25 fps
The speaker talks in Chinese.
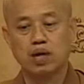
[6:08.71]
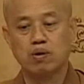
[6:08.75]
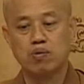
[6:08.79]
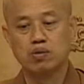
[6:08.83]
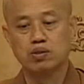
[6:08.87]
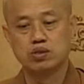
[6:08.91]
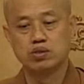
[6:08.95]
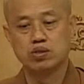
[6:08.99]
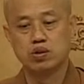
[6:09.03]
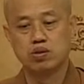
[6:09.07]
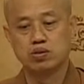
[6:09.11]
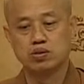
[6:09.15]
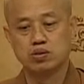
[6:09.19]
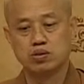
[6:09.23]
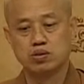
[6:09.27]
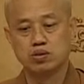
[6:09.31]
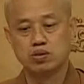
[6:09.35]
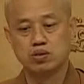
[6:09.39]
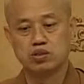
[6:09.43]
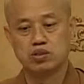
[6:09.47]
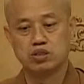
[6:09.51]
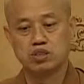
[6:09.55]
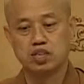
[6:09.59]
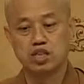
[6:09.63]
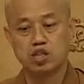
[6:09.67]
或是有时
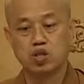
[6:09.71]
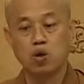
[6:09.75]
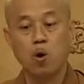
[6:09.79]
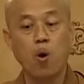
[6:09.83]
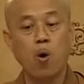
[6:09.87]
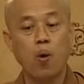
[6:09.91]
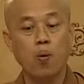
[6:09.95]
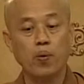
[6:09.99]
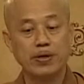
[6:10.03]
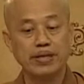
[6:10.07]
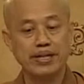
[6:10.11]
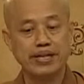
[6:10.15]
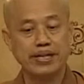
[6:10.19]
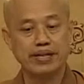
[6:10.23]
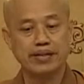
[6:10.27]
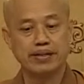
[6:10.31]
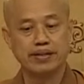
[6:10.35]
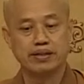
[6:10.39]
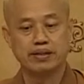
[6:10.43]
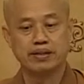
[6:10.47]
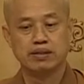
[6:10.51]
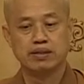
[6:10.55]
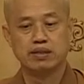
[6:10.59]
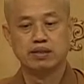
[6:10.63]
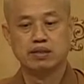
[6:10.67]
候这个口业
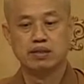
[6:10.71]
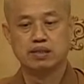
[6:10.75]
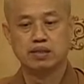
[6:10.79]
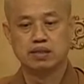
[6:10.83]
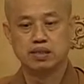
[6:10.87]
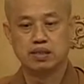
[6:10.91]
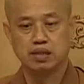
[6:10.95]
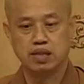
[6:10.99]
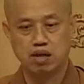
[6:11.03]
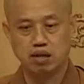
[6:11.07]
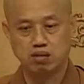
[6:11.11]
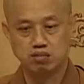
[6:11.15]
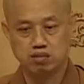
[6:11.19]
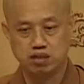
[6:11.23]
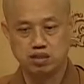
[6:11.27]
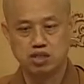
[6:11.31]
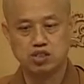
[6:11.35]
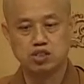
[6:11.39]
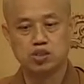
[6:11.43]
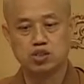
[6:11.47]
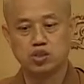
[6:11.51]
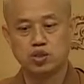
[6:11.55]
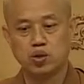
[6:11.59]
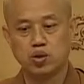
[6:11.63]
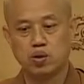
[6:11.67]
呢，要色
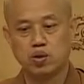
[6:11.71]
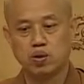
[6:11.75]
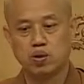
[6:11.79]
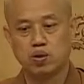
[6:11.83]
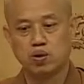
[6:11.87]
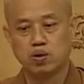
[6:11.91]
修，